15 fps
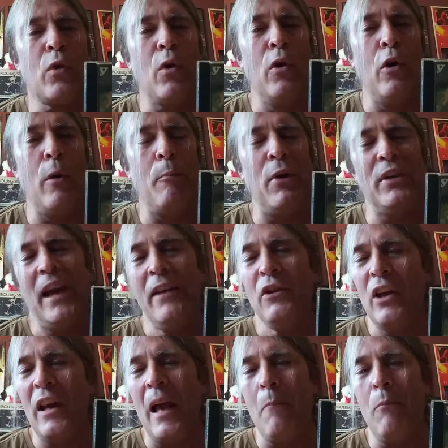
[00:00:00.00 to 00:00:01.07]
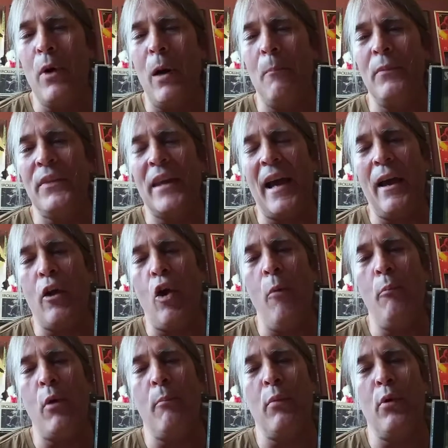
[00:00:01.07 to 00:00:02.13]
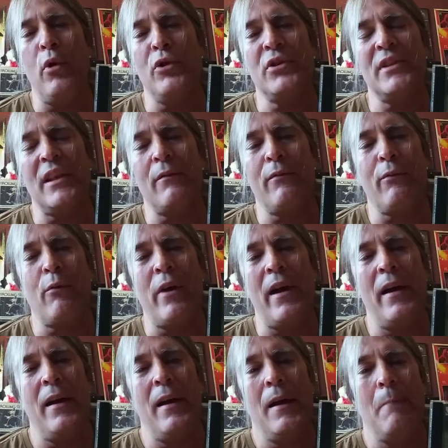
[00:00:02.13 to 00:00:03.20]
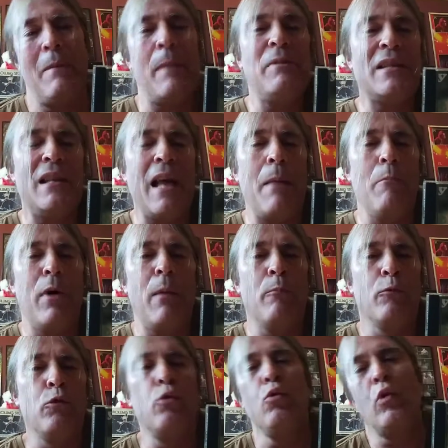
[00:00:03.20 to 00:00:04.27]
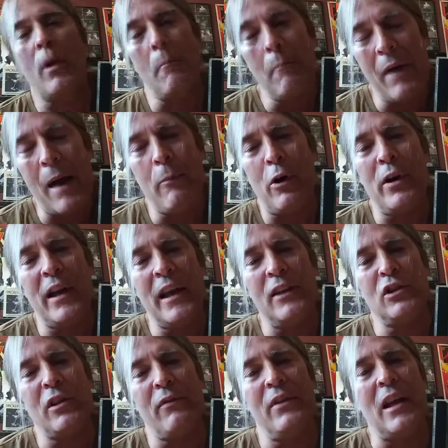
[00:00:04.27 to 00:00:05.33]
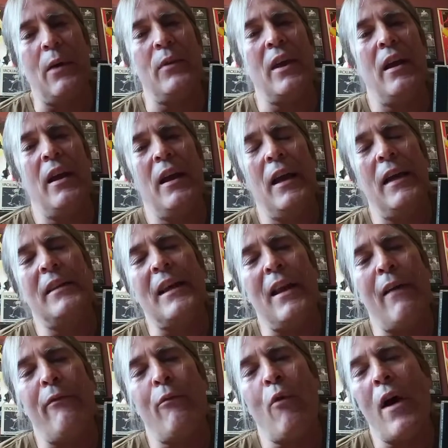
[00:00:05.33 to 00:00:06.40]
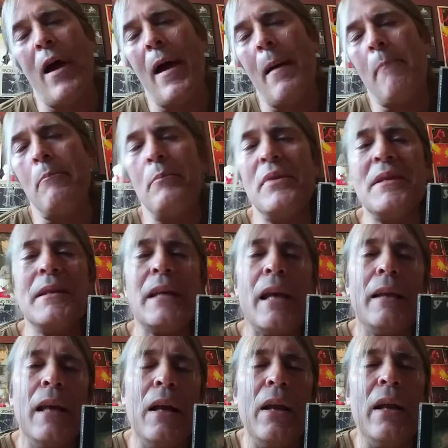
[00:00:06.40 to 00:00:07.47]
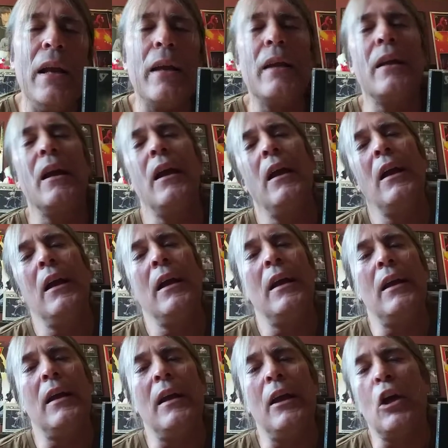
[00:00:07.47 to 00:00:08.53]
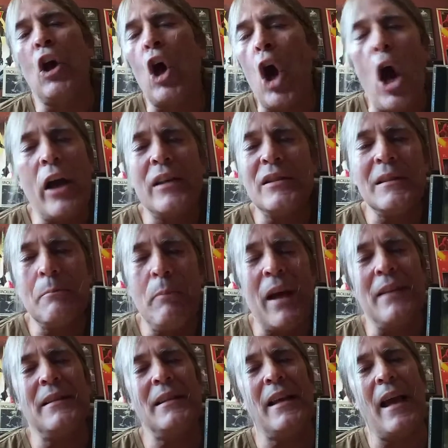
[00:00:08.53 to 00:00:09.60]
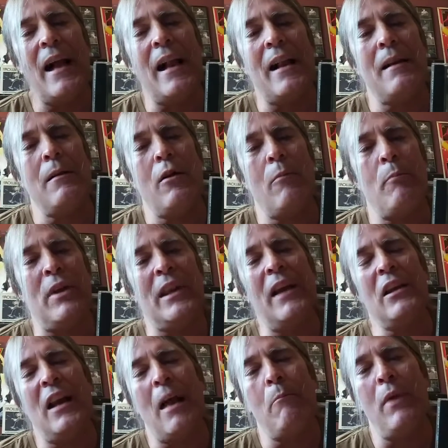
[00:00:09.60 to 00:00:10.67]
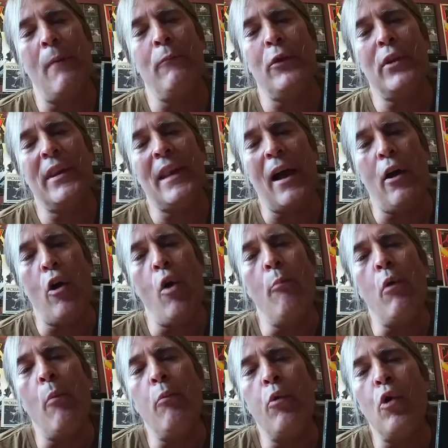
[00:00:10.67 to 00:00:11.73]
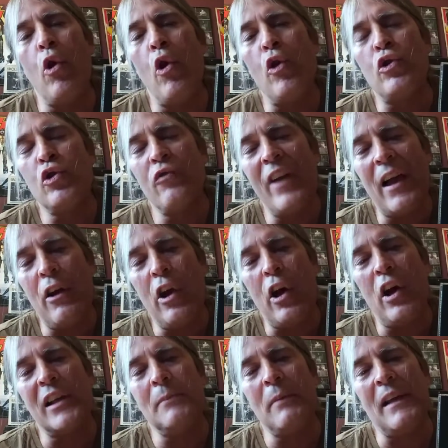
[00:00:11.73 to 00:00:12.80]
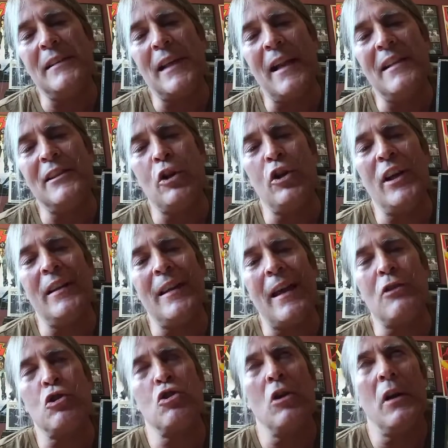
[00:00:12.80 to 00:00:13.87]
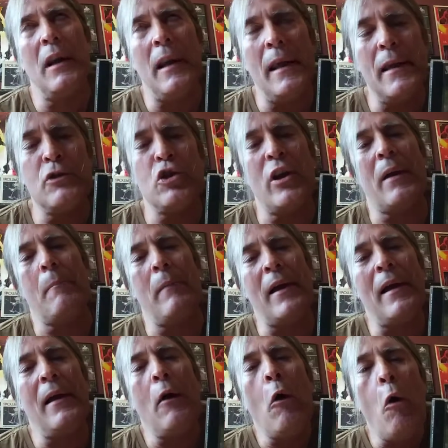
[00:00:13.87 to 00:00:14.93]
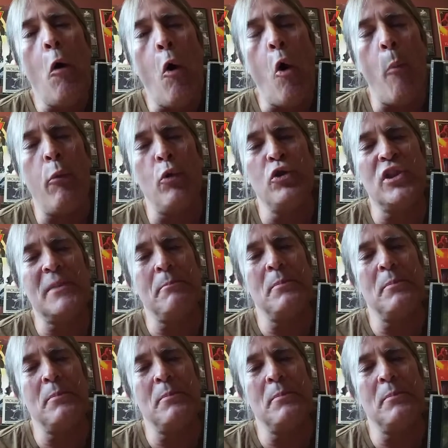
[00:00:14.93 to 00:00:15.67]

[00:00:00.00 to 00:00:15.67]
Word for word: Euh, peut-être que l'album tend un peu plus cette fois, même si l'album, tout comme Piper the Gates of Down, est à la fois psychédélique et rock spatial. Euh, peut-être que l'album tend un peu plus vers le rock spatial, il se détache légèrement un peu du